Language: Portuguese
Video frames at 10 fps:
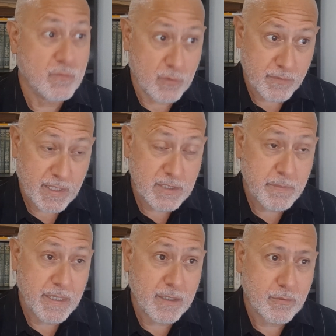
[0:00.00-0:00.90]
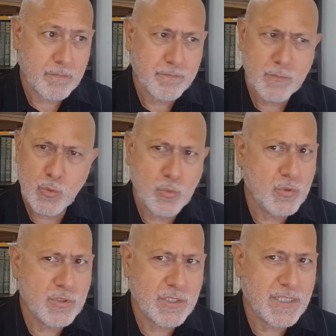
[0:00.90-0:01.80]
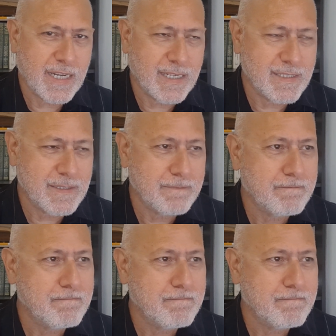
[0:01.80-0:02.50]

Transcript: Vou ficar esperando. Tudo isso é de graça.